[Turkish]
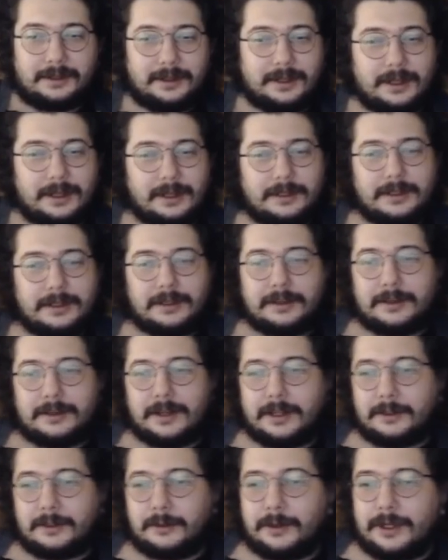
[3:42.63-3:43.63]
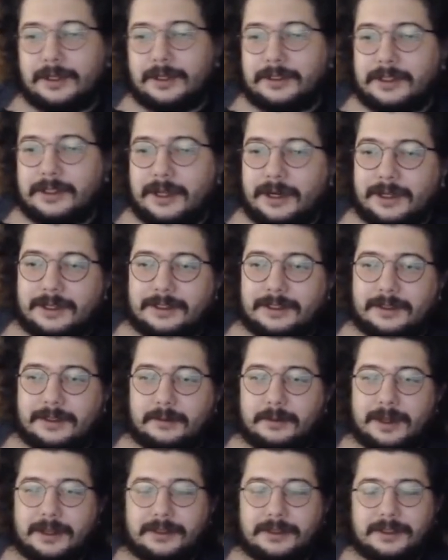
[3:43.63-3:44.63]
En iyi radyo
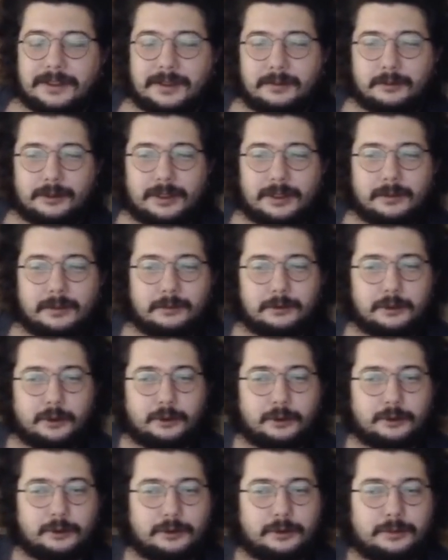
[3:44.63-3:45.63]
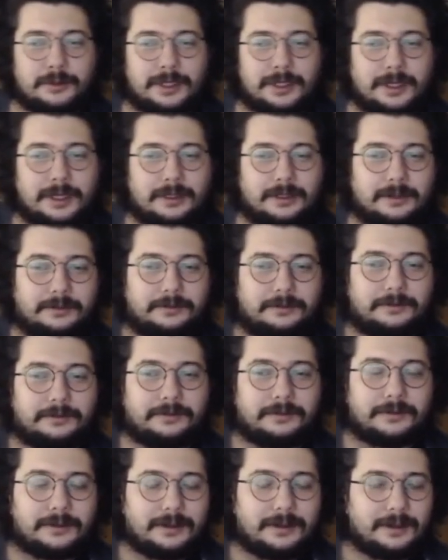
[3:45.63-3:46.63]
şarkısı bence bu tabi çok
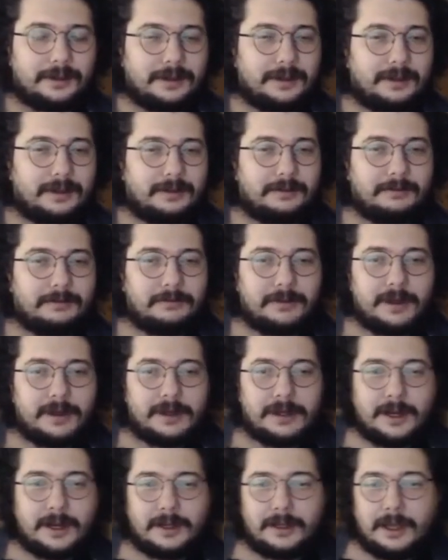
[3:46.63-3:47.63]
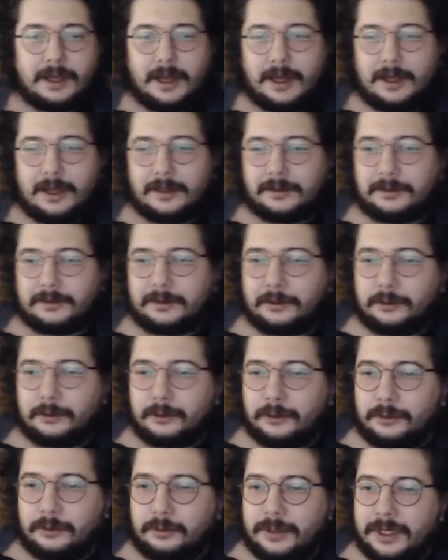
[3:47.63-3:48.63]
subjektif. Where I End
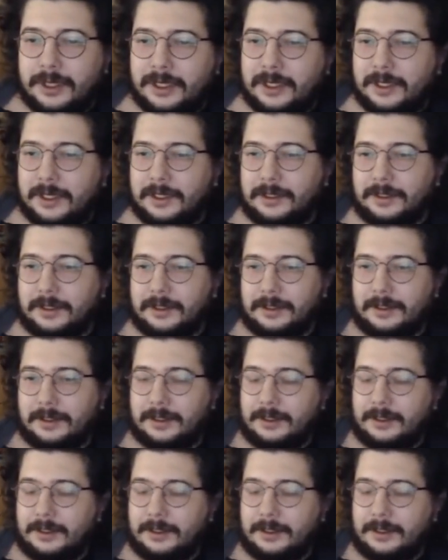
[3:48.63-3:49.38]
You Begin.